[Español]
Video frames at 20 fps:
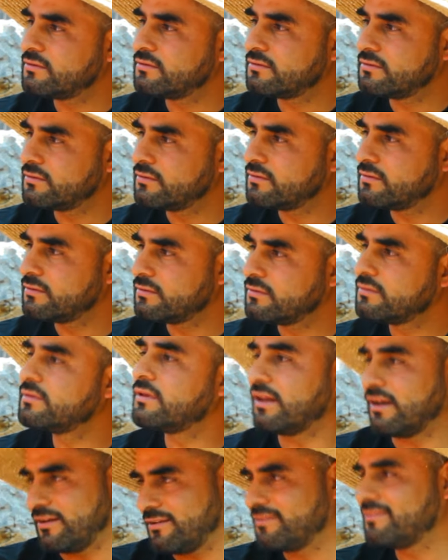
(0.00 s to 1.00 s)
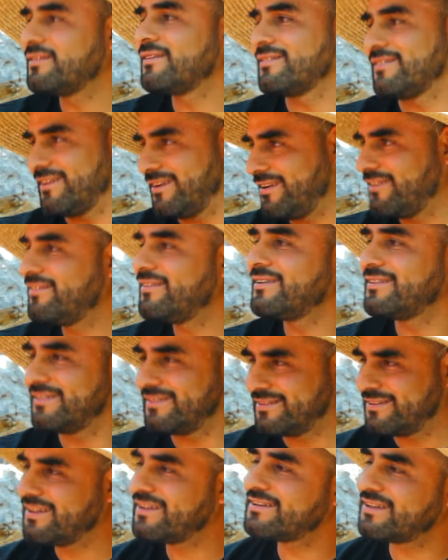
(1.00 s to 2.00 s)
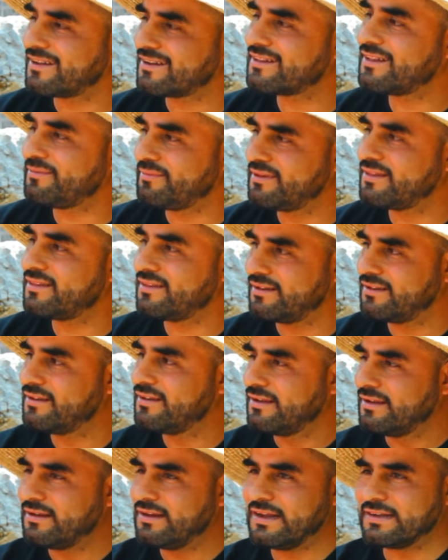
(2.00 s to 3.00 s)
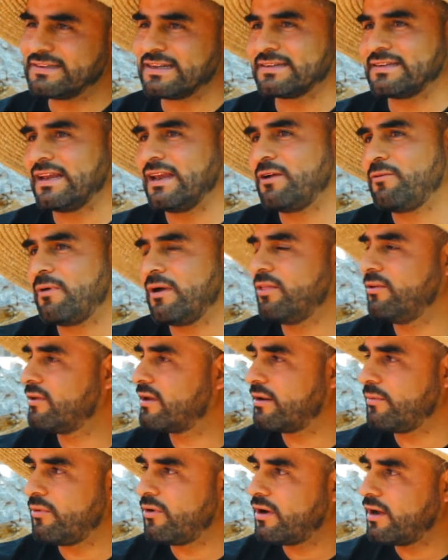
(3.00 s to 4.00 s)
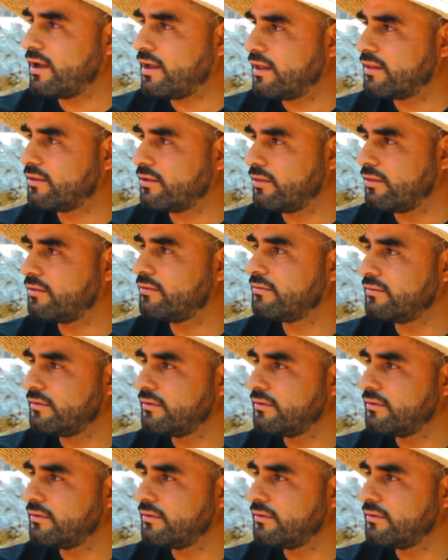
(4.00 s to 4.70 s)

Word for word: ¿De los? De los grandototes. Exactamente. y ese se el licuado y remoja todo.